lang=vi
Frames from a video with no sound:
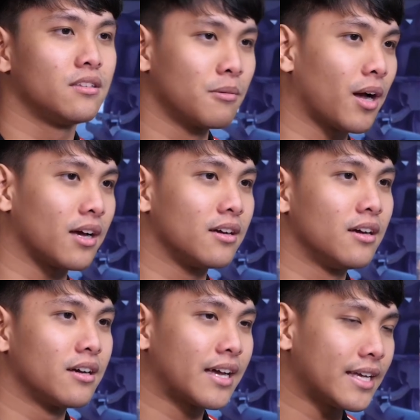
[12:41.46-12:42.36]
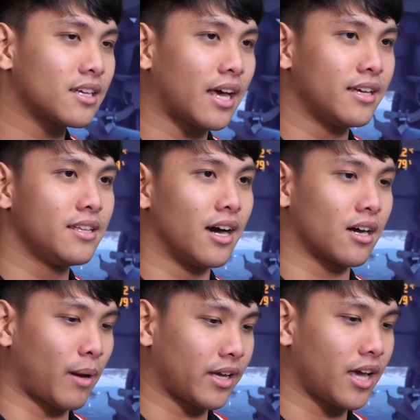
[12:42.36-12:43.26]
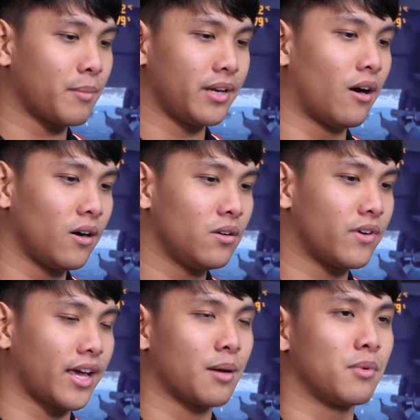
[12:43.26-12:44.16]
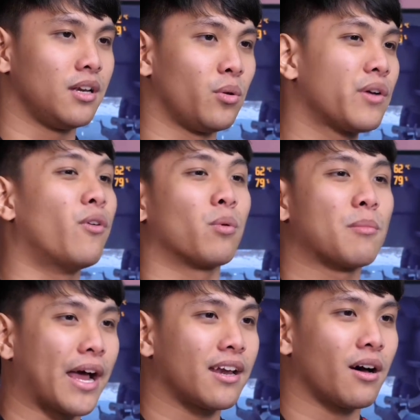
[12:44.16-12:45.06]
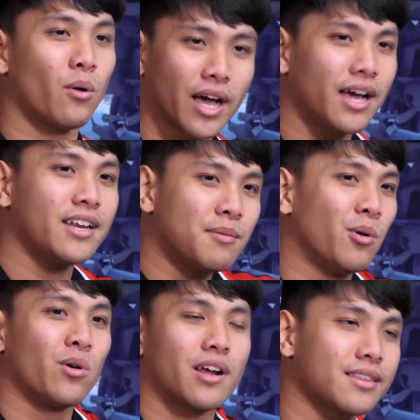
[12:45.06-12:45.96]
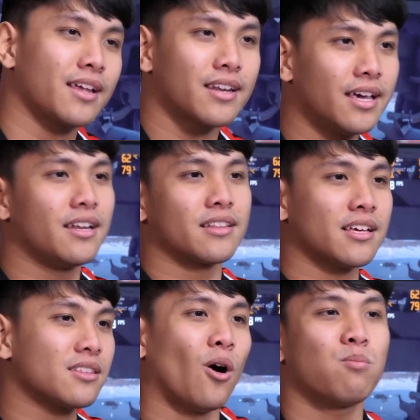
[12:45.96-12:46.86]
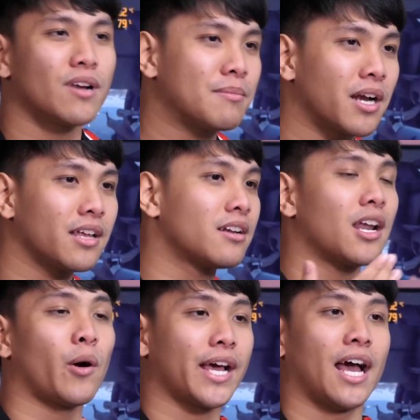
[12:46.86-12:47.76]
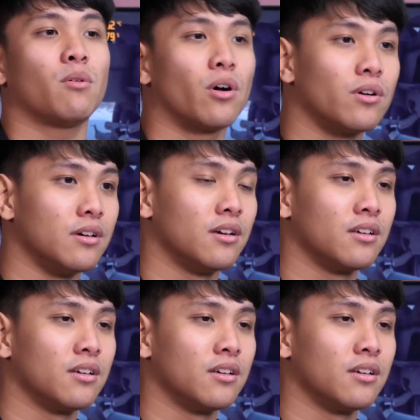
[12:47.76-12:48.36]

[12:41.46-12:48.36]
Nhưng mà ngay từ nãy đến giờ các bạn nghe mình nói và nghe mình thuyết phục các bạn là ok để mua RTX đi, RTX tốt lắm, RTX rất là hoàn hảo rồi,